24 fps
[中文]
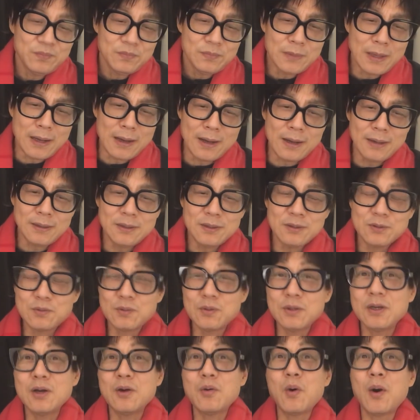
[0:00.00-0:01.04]
哪你
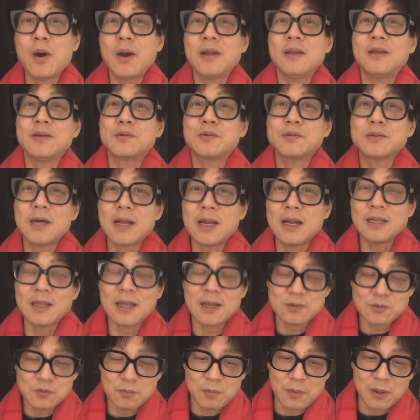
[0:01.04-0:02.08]
说一个快递从加拿
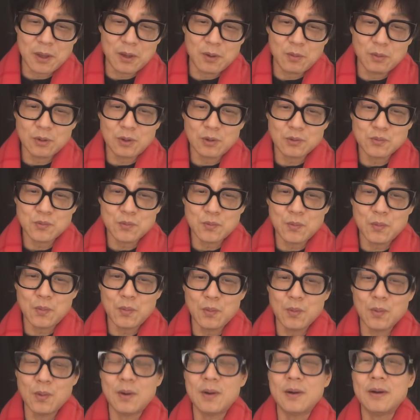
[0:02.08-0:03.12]
大从美国到中
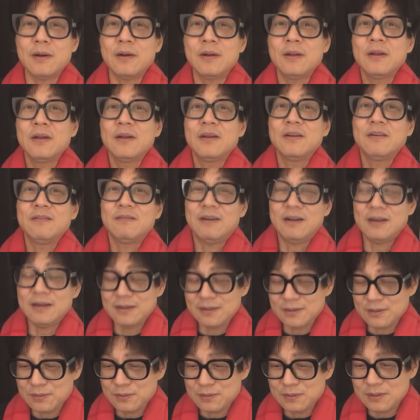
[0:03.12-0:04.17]
国，完了
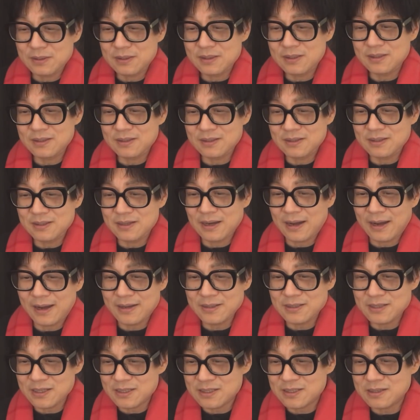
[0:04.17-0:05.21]
以后你你
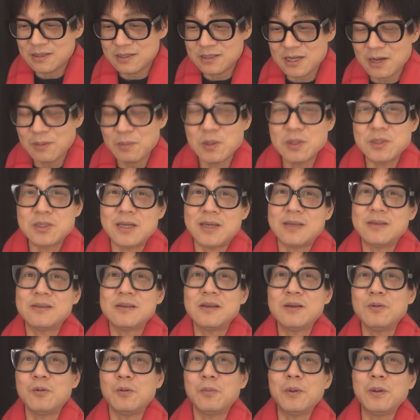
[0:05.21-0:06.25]
还在上面检
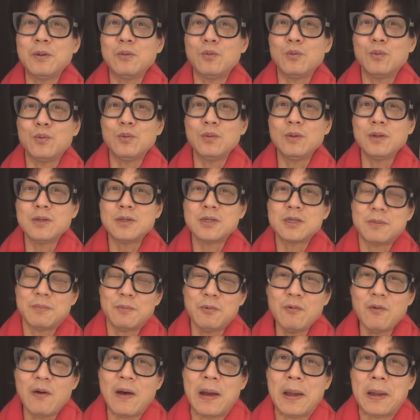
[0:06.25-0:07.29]
测有病毒，那是什
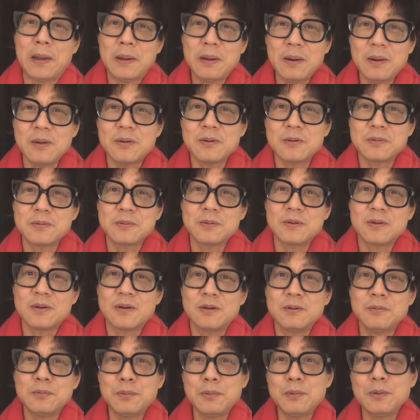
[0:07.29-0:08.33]
么玩意儿？是不
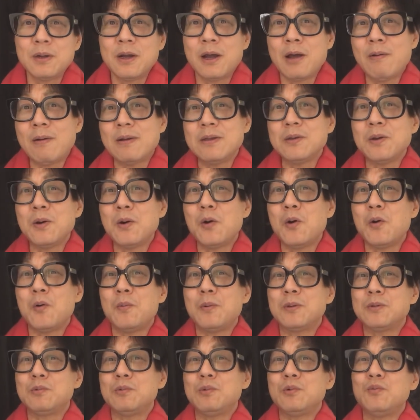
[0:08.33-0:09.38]
是？那不是开玩笑
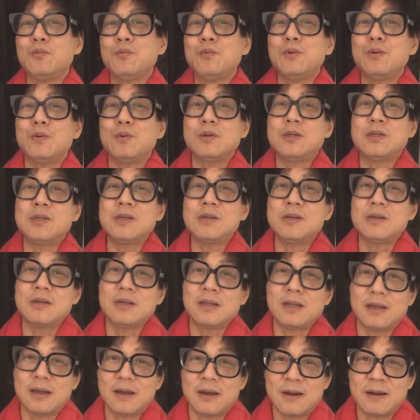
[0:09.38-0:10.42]
吗？就是侮辱智
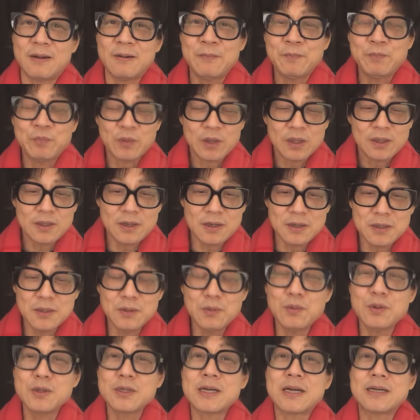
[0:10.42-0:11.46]
力啊！当然
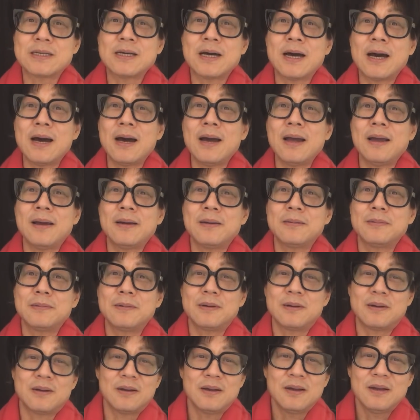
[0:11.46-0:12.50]
都是傻叉呀，是不
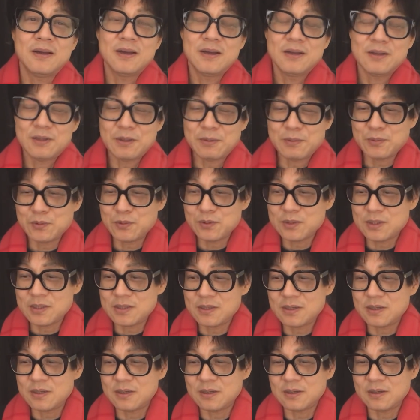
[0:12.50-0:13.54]
是？他们说现
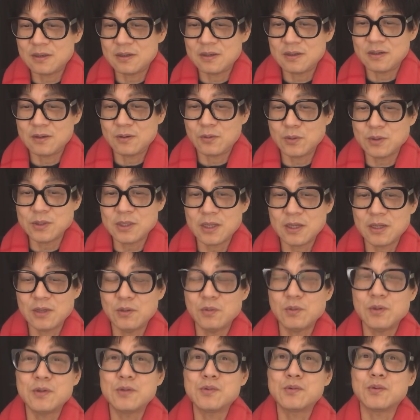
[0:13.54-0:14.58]
在这个国家的
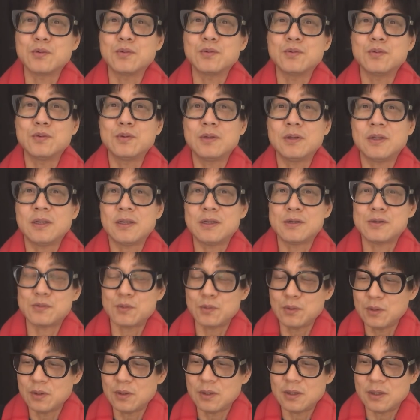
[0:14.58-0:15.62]
邮政总局，那
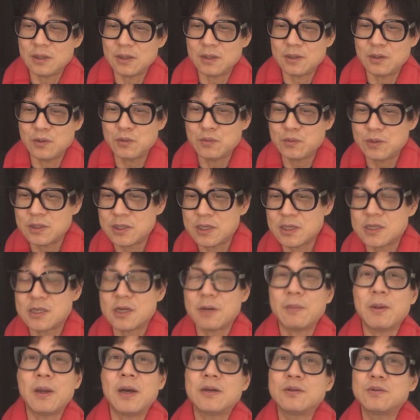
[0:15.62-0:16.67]
所有的那个流水线
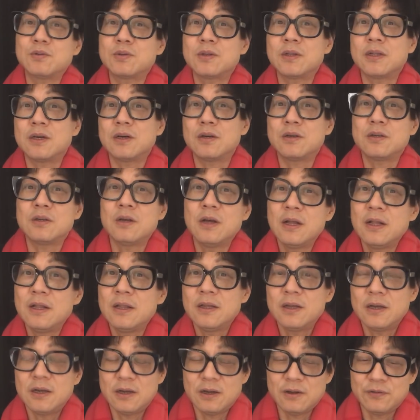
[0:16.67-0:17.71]
上面啊，就是那个
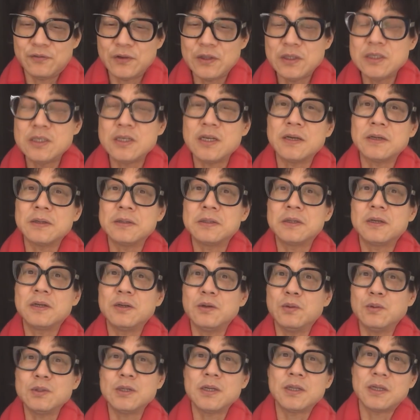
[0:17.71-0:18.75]
啊分拣这个
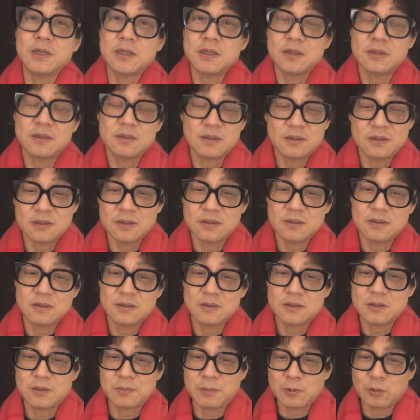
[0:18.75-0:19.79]
邮件的这个
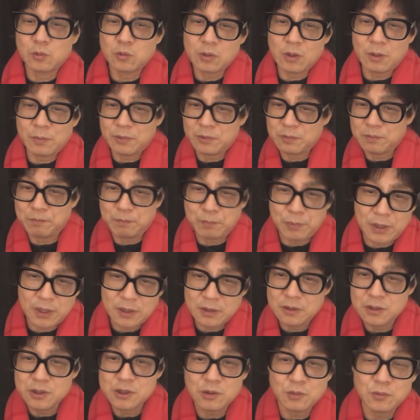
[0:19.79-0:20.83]
什么都在喷
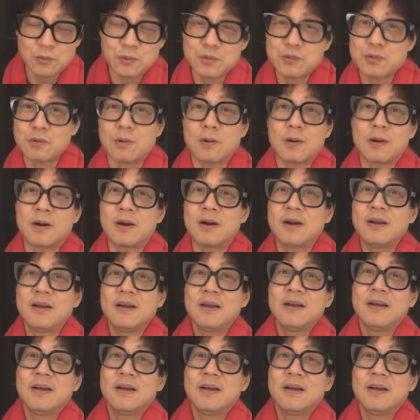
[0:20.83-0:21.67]
喷消毒水儿。